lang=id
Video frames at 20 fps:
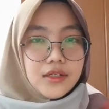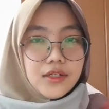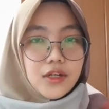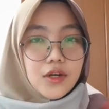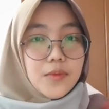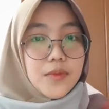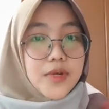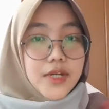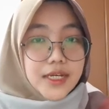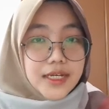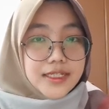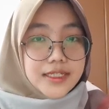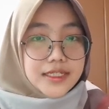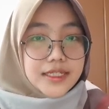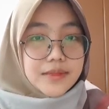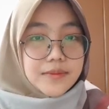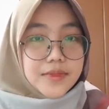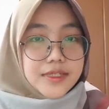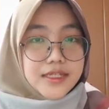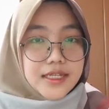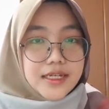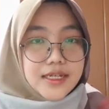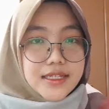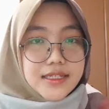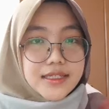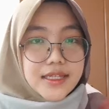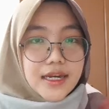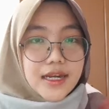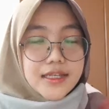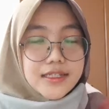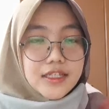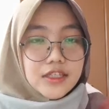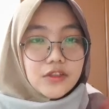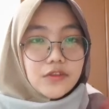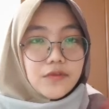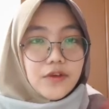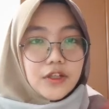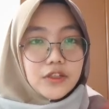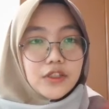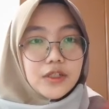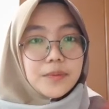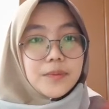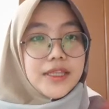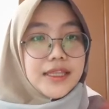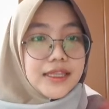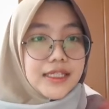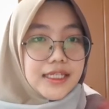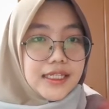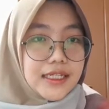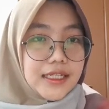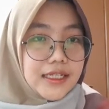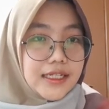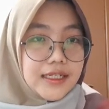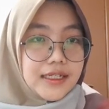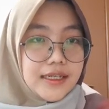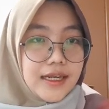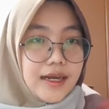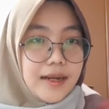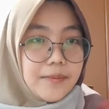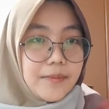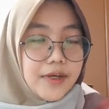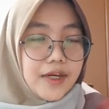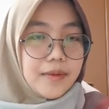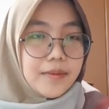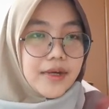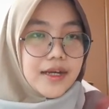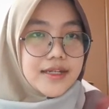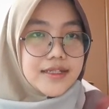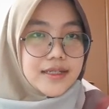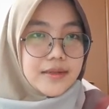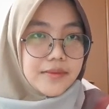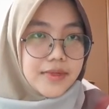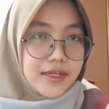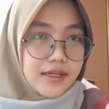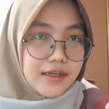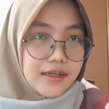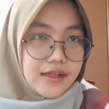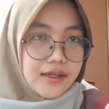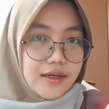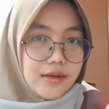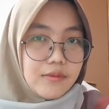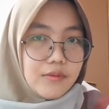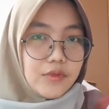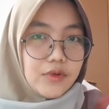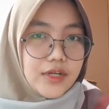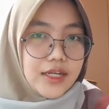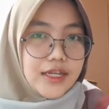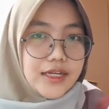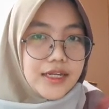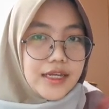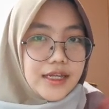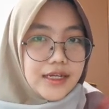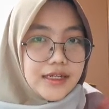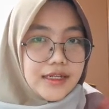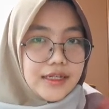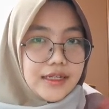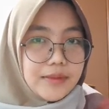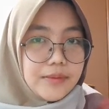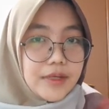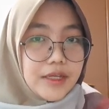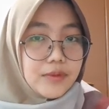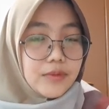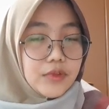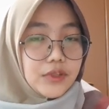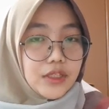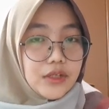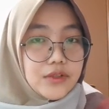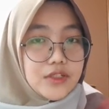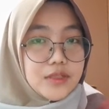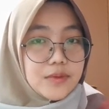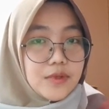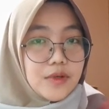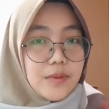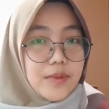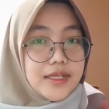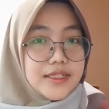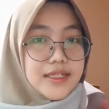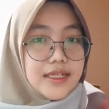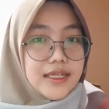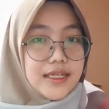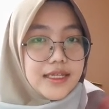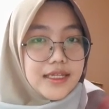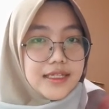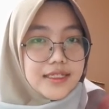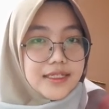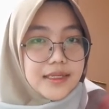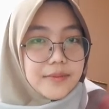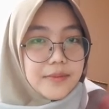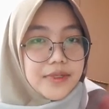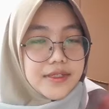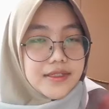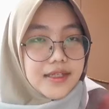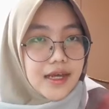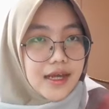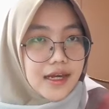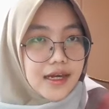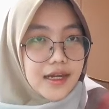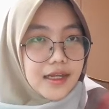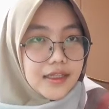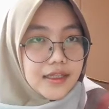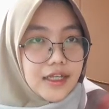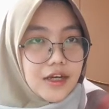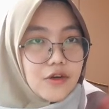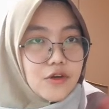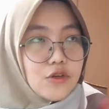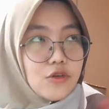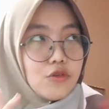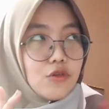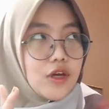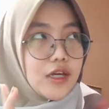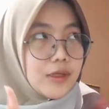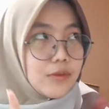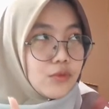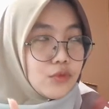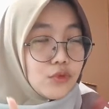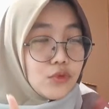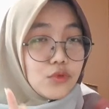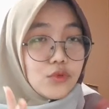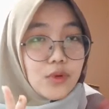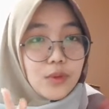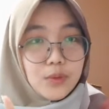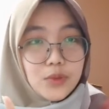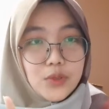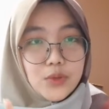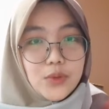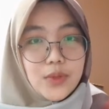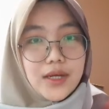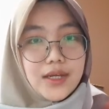Komunikasi menjadi salah satu faktor penting dalam perkembangan zaman, mulai dari 5000 tahun sebelum Masehi sampai sekarang tahun 2022.